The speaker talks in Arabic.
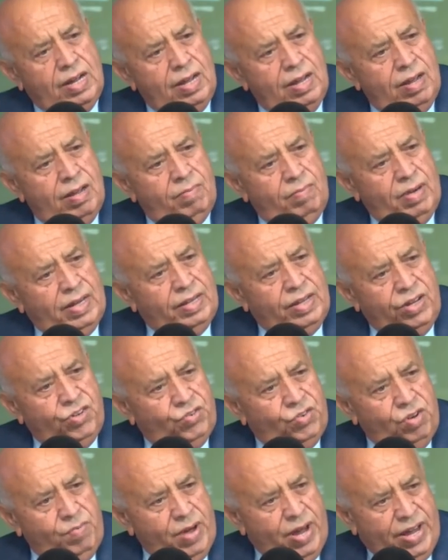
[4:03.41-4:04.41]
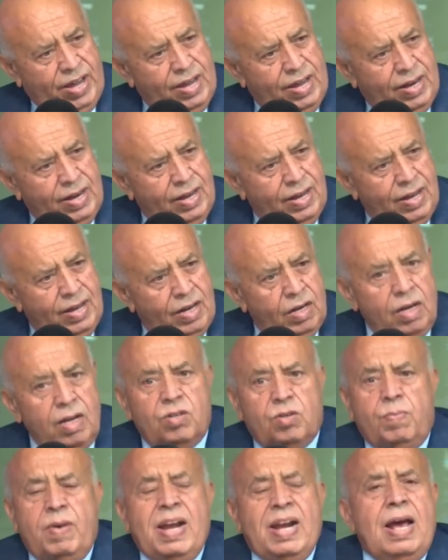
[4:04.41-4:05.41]
معناتها اجتماعيا
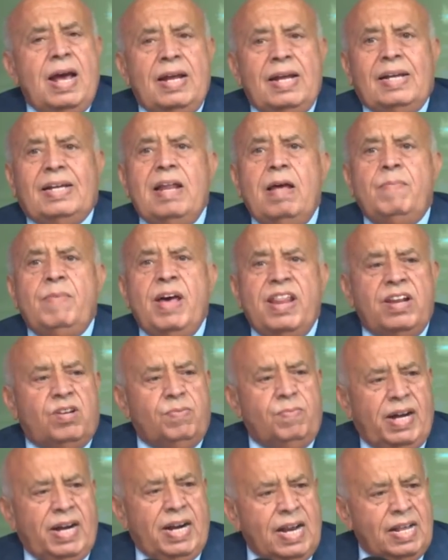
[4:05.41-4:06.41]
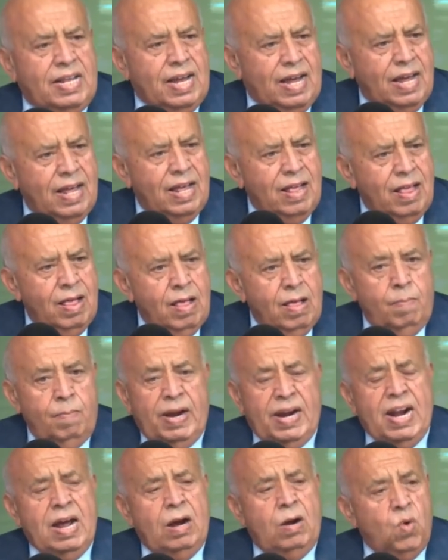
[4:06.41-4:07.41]
اش الكلام هذا اش معناتها
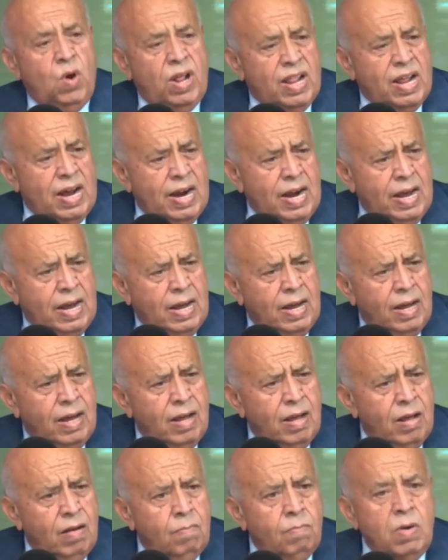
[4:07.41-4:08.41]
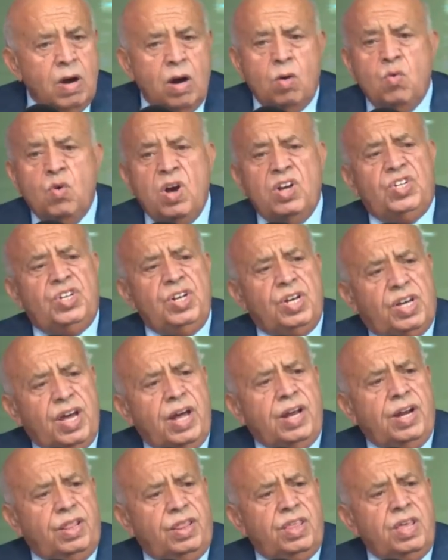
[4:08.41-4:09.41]
معناها وضعنا ما هوش
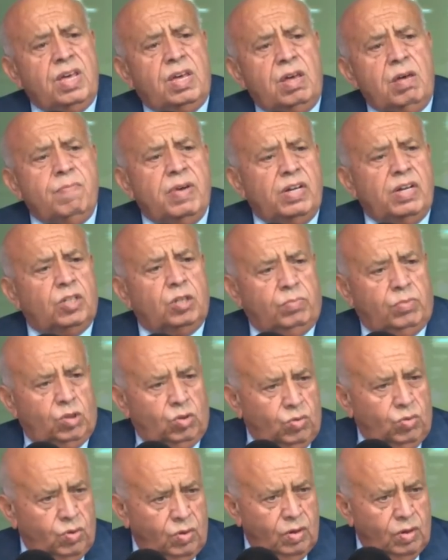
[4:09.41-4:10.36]
كارثي كما نسمعوه